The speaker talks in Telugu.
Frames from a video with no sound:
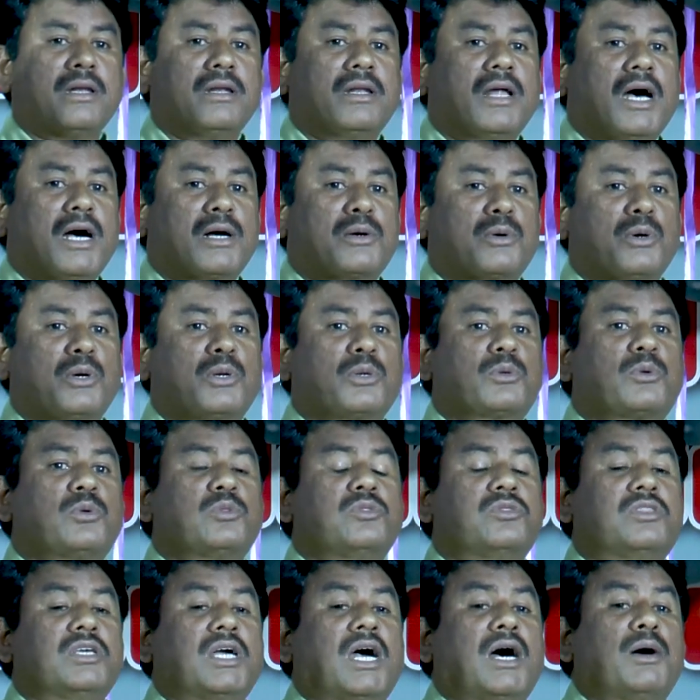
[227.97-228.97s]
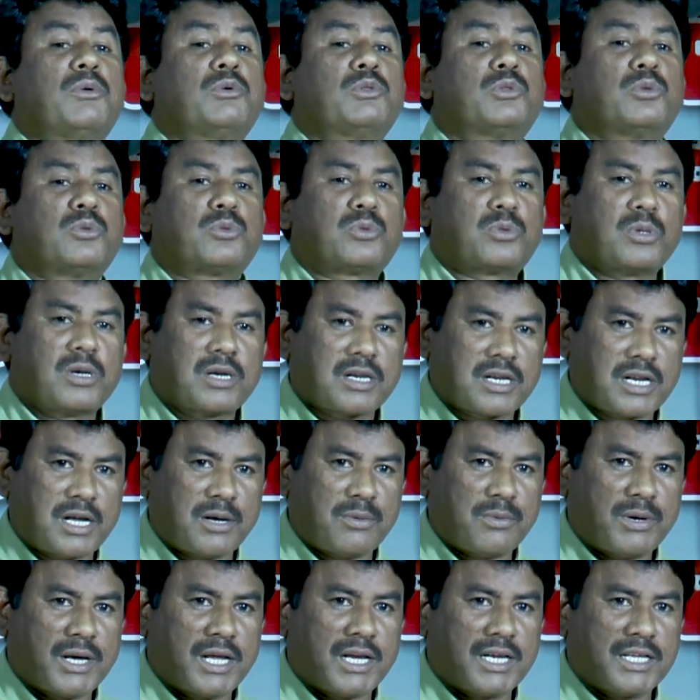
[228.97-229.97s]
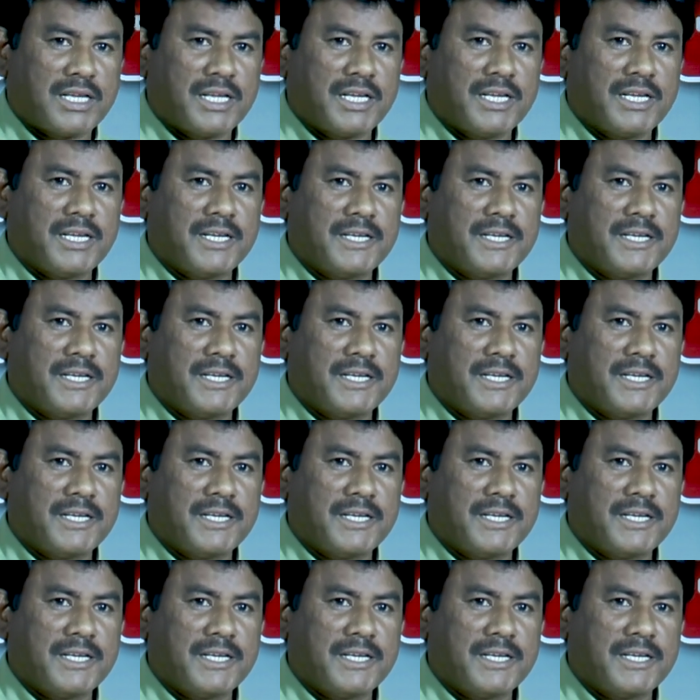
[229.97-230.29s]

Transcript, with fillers: నా కొరకు దేవదూతలు రావాలి